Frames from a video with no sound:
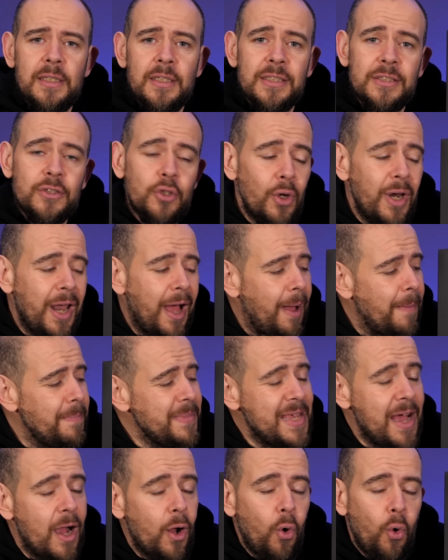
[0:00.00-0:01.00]
Cela a
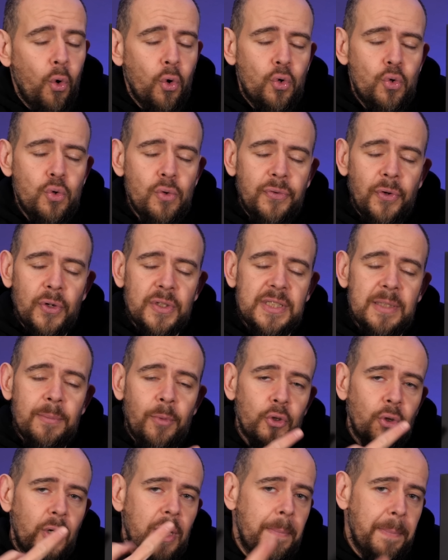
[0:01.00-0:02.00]
mis un gros coup
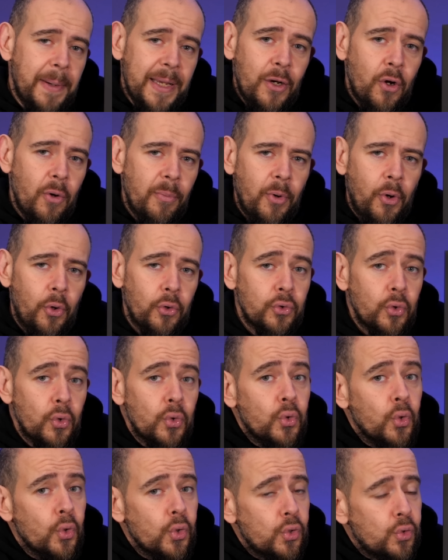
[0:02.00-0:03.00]
forcément dans les précommandes
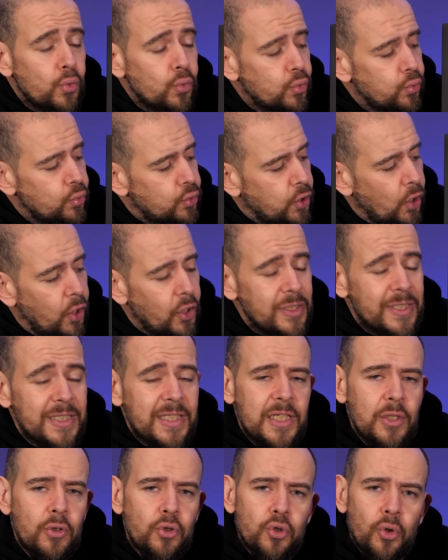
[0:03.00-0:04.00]
de Susu Toys
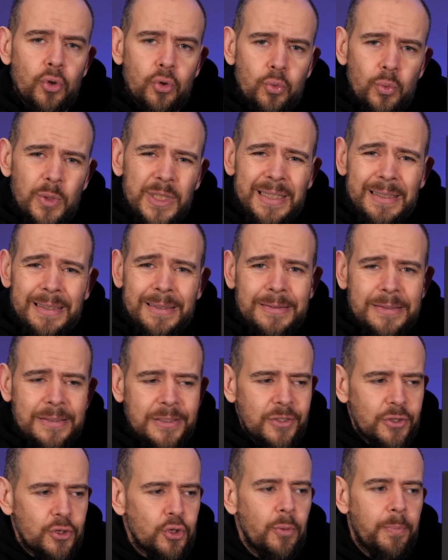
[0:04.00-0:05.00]
qui aujourd'hui,
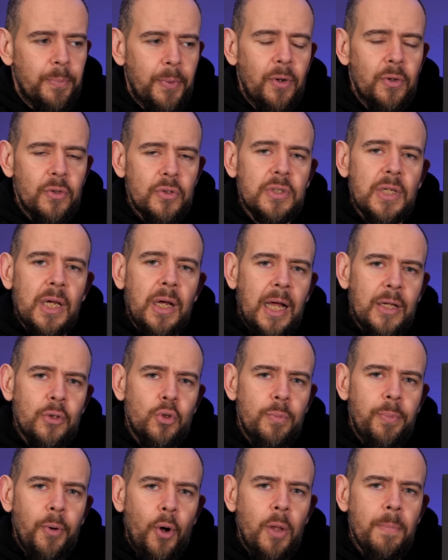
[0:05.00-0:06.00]
euh, je pense, a
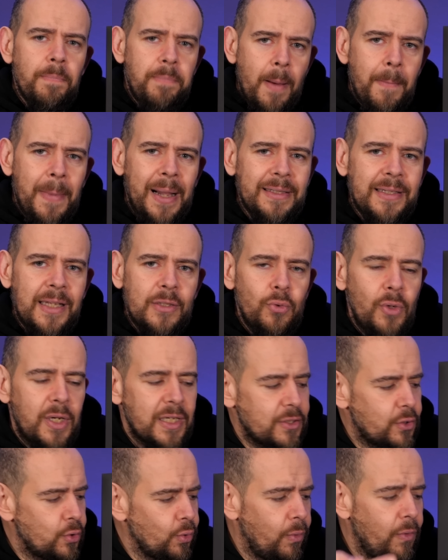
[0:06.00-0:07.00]
dû prendre pas mal
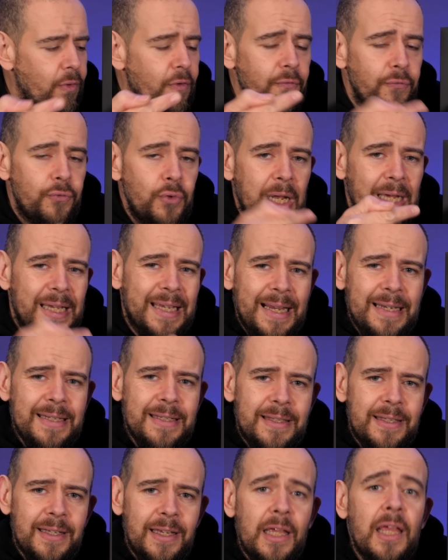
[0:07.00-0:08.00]
d'annulations vu la
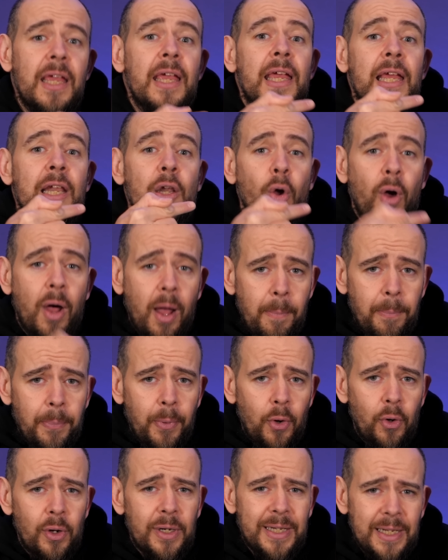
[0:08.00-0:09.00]
qualité et le
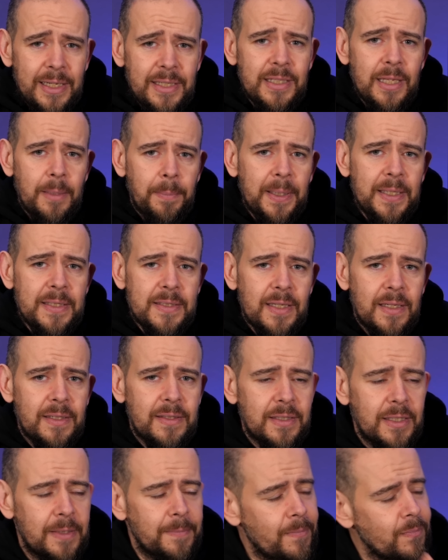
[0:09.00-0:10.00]
rapport qualité-prix de
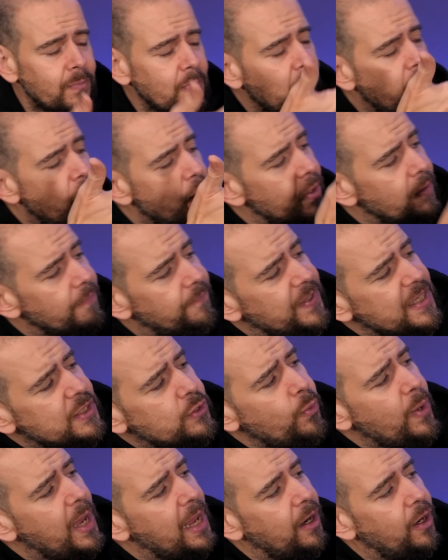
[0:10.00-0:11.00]
celle-ci.
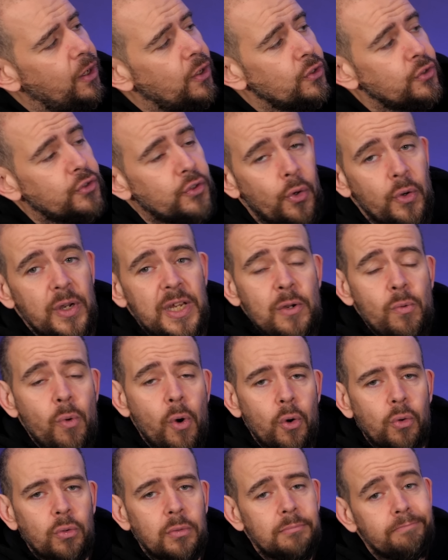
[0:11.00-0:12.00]
Visuel, The
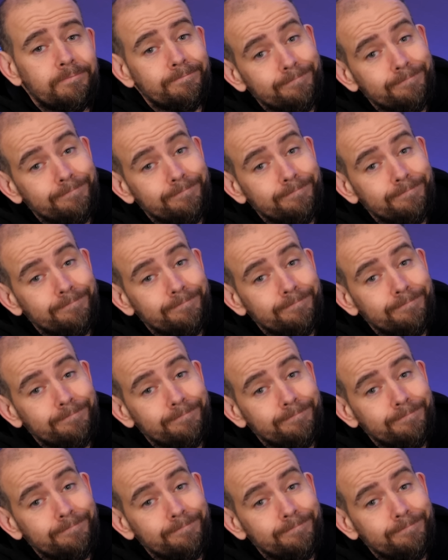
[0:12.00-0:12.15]
Hero.